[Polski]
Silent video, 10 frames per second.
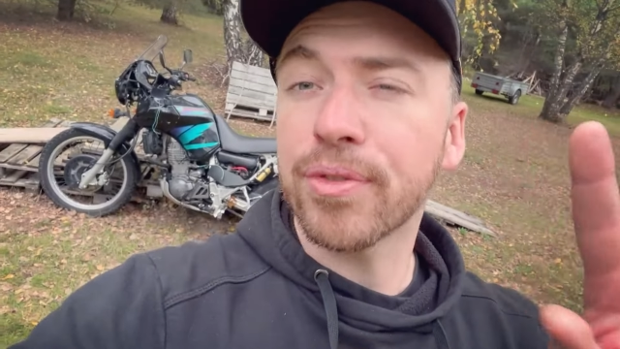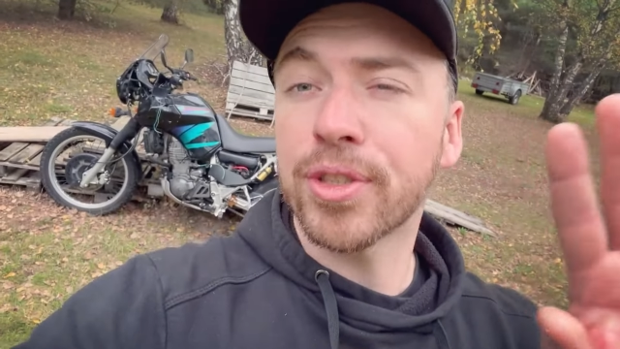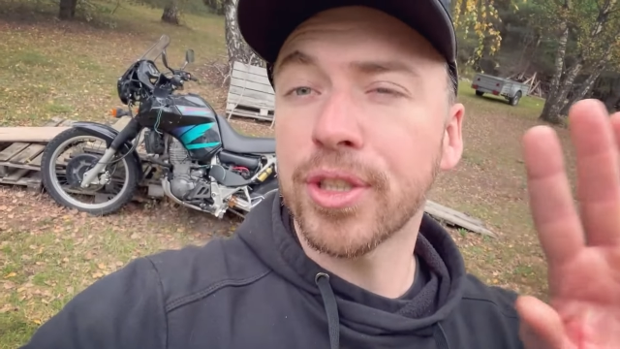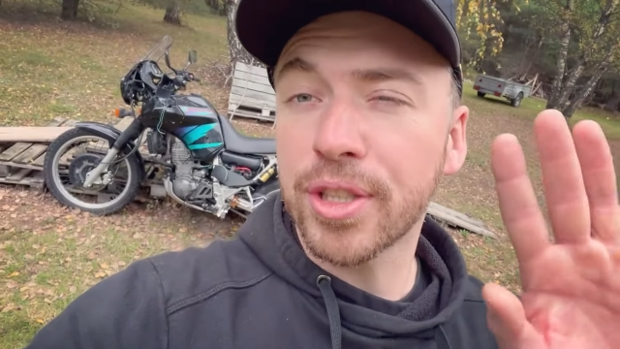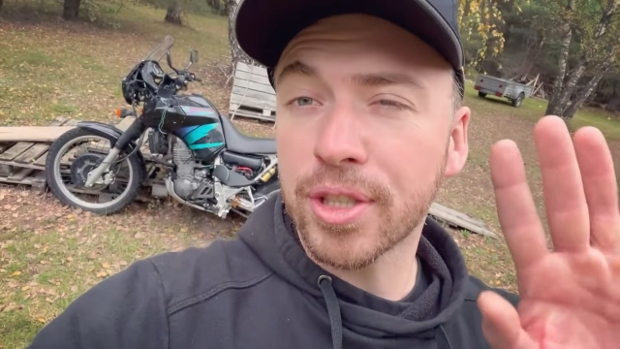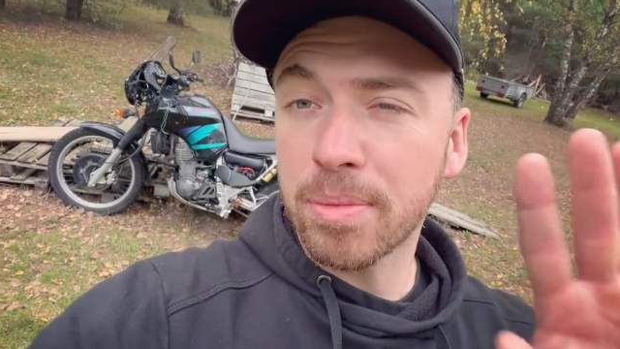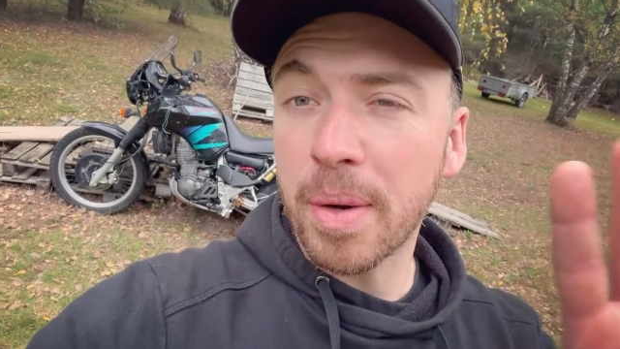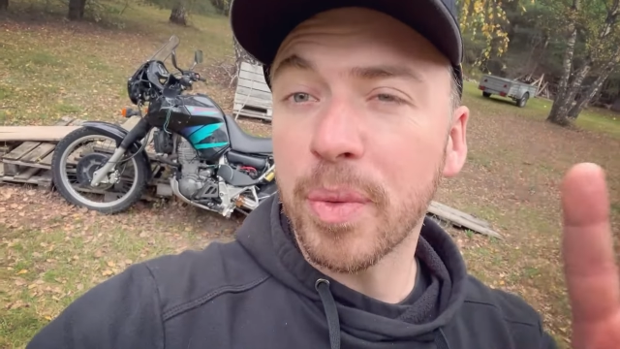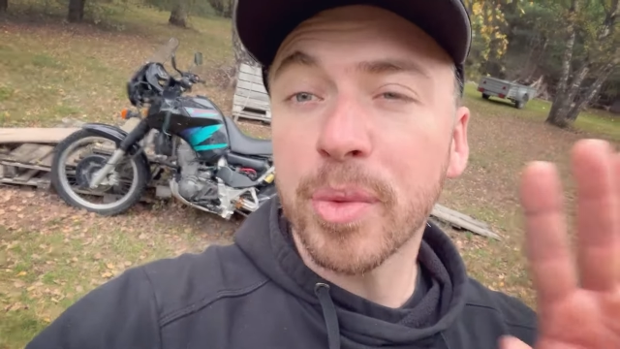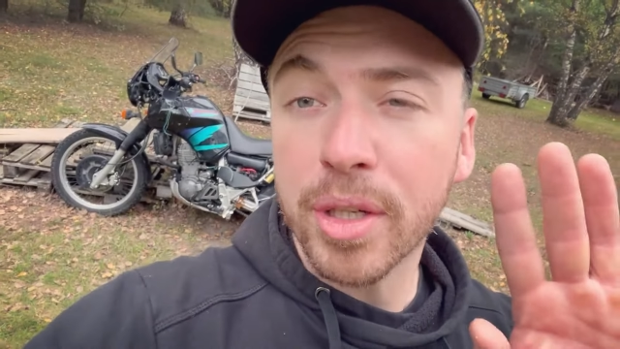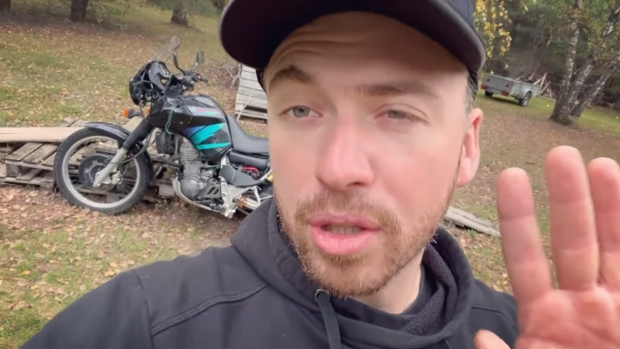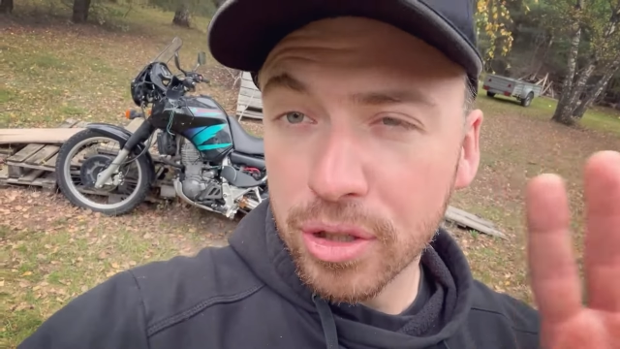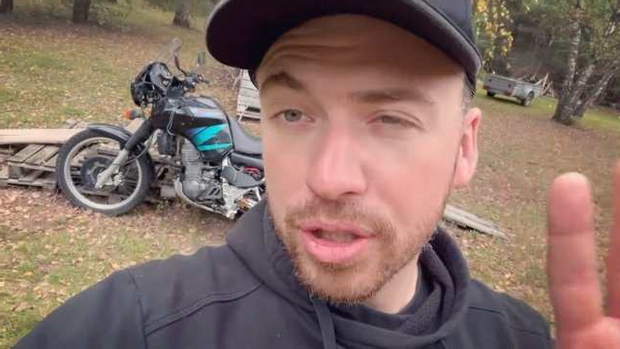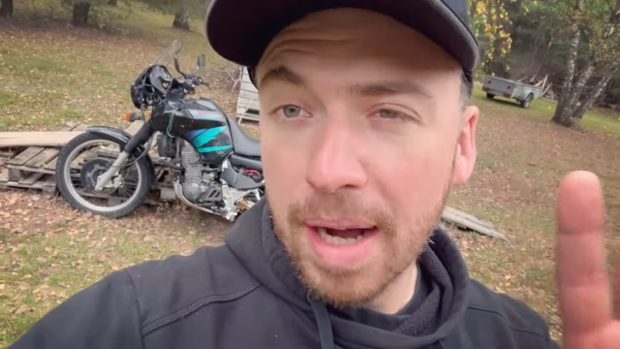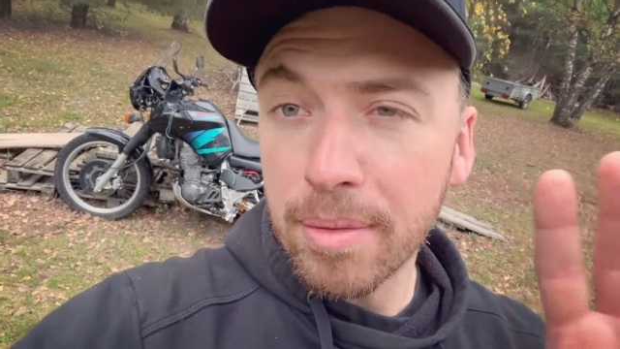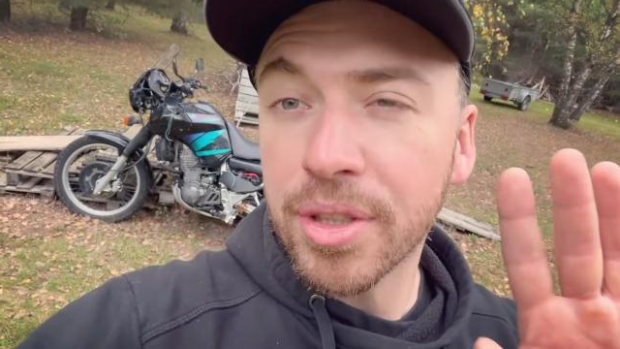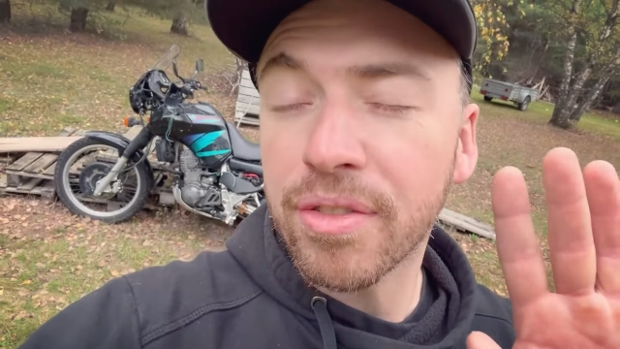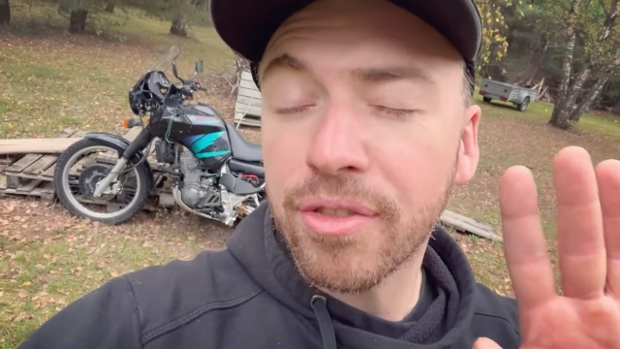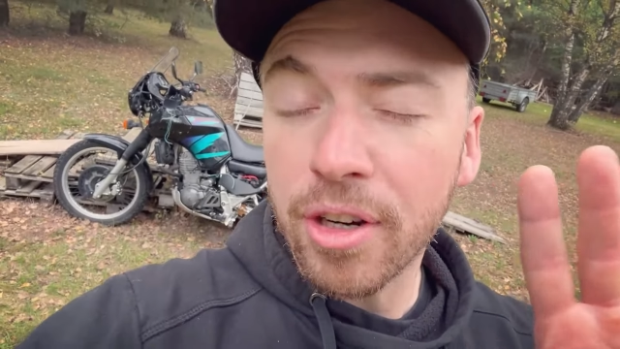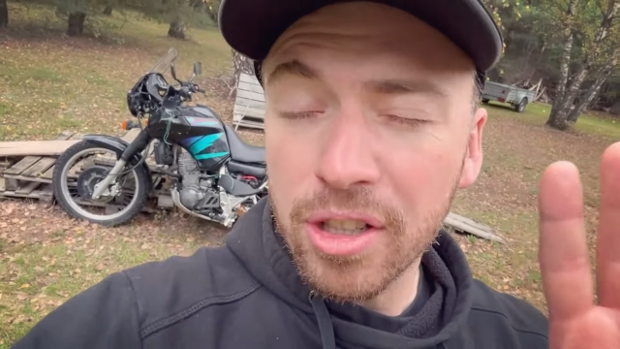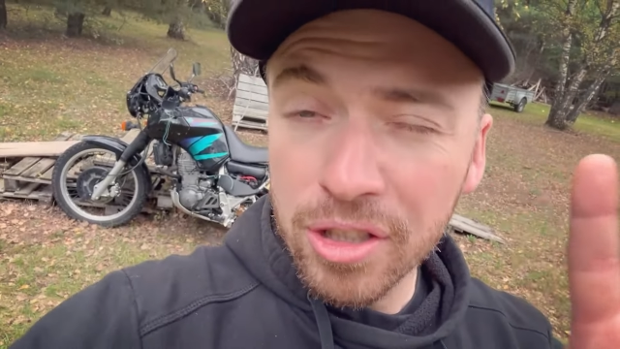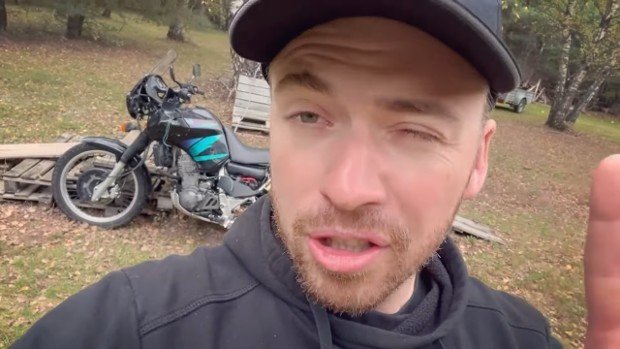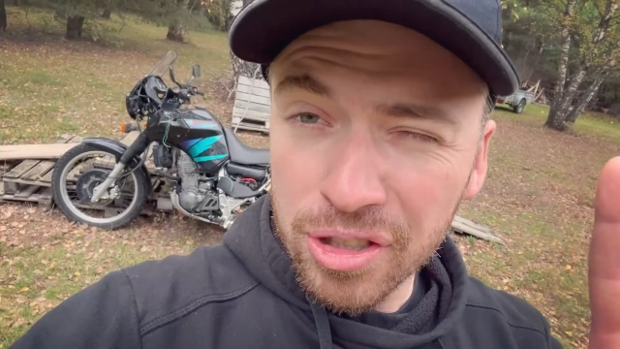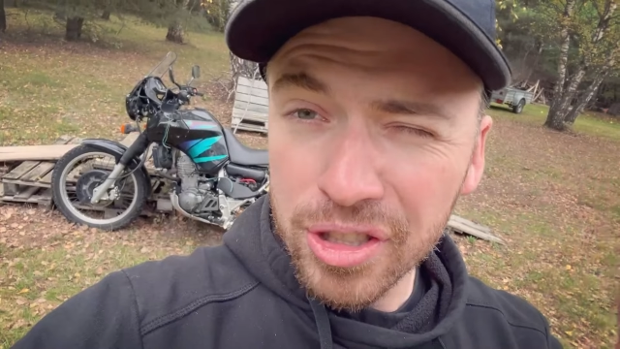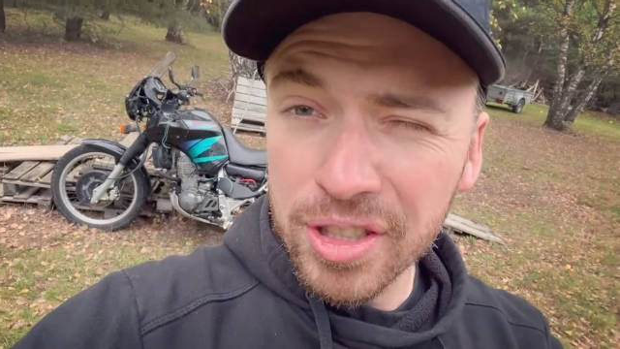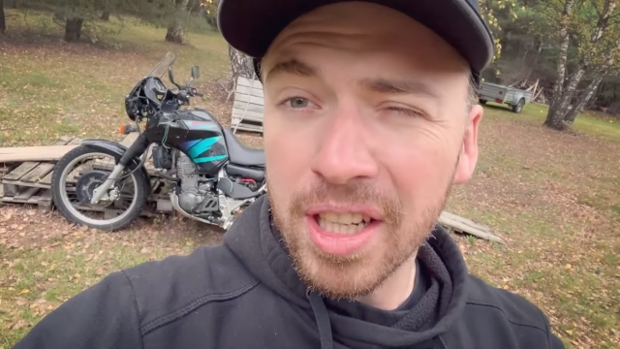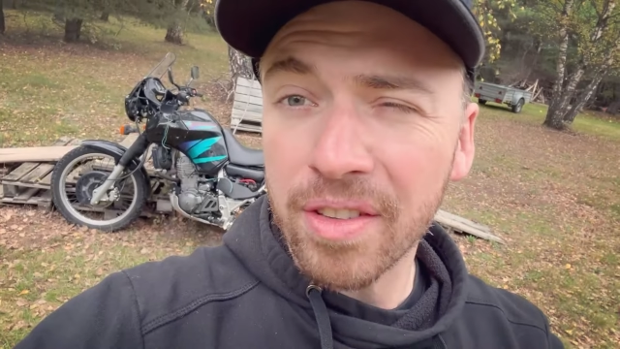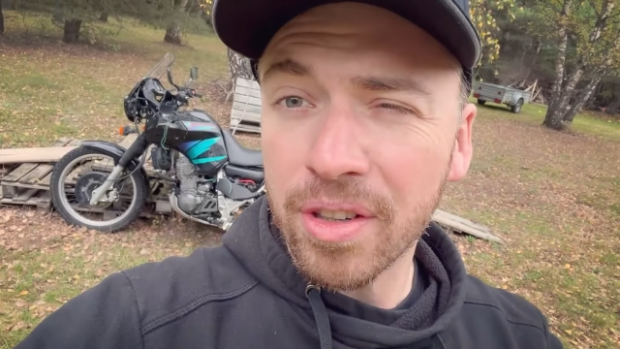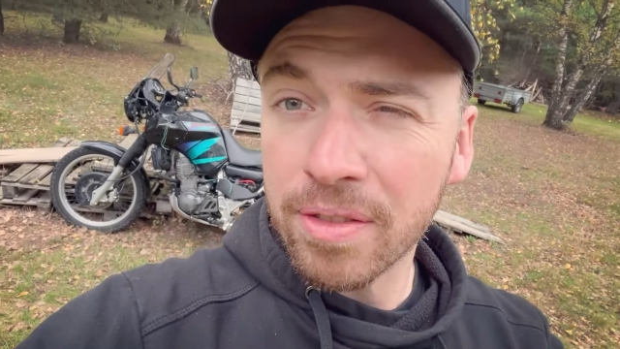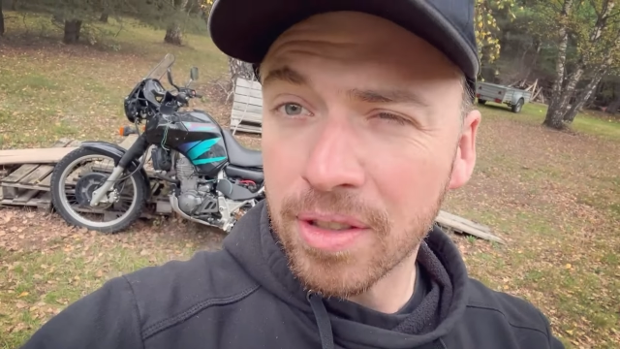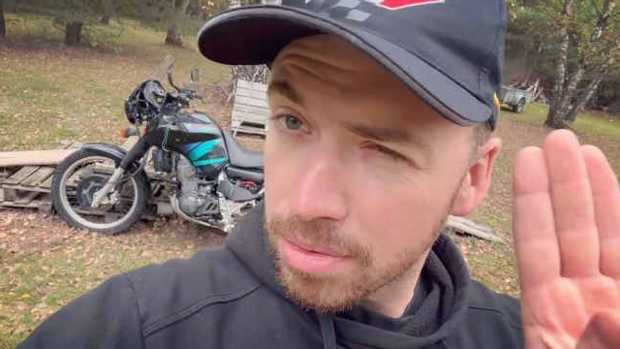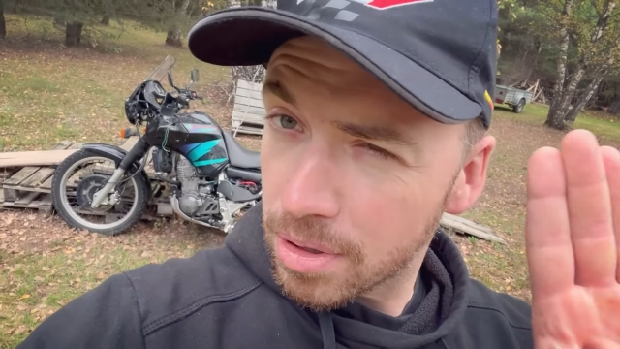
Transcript: wszystko małymi kroczkami. Nie wolno nic nerwowo.